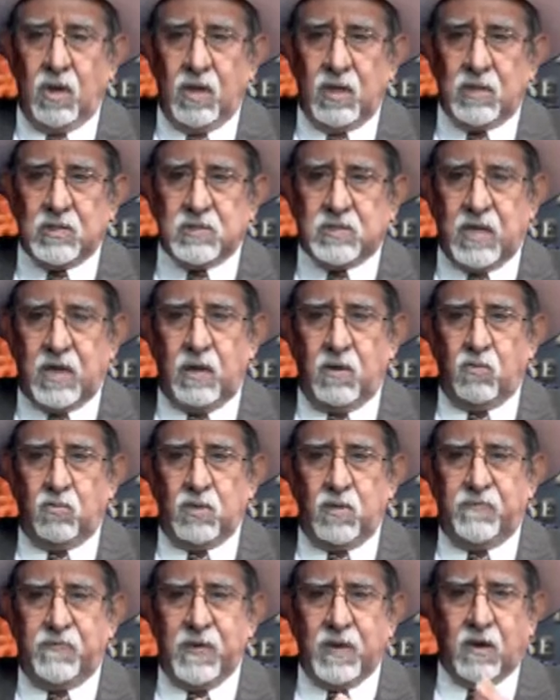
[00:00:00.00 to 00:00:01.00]
se
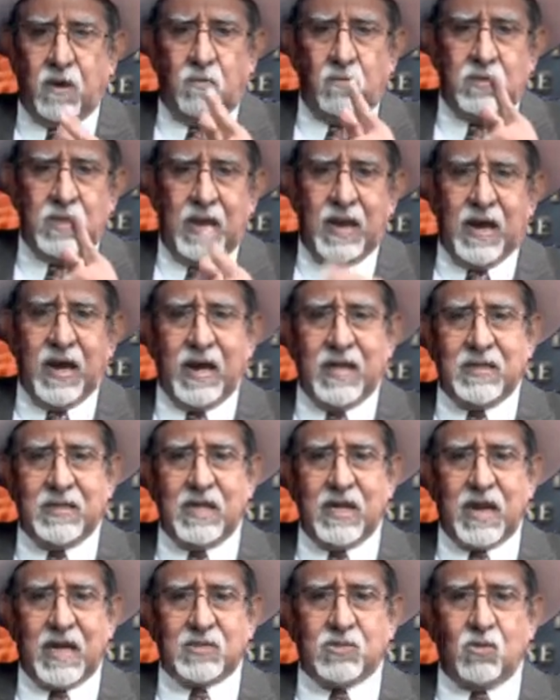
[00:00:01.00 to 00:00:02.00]
unifica una
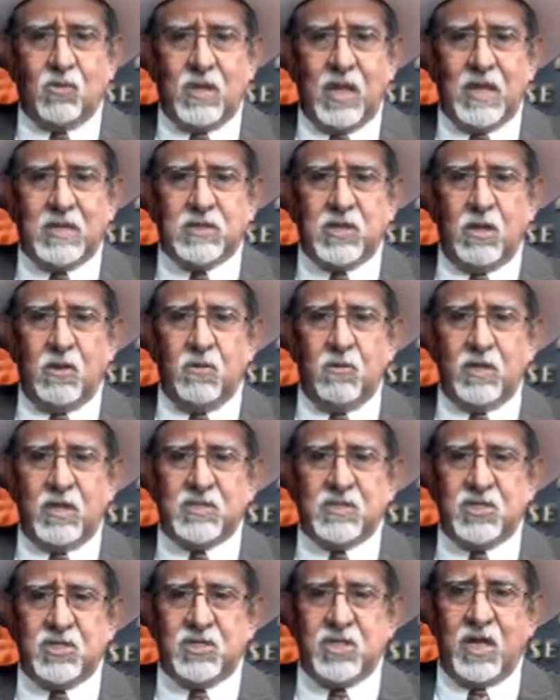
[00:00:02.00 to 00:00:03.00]
elegante casona del siglo
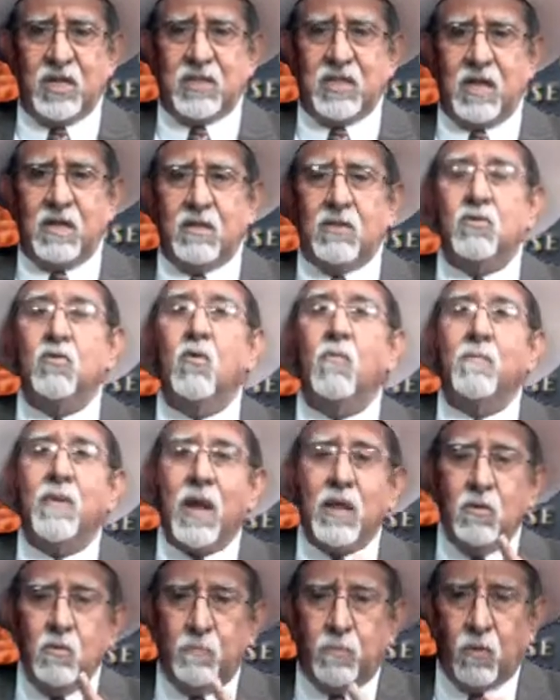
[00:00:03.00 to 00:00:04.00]
XVII,
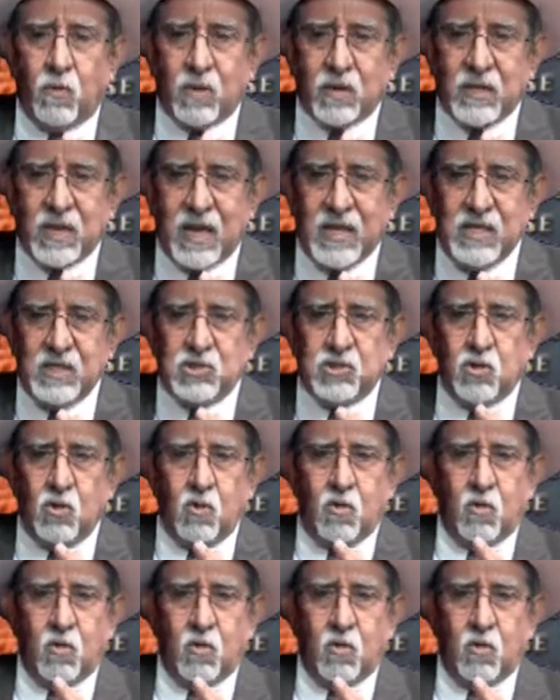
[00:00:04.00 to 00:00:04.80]
nombrado por tradición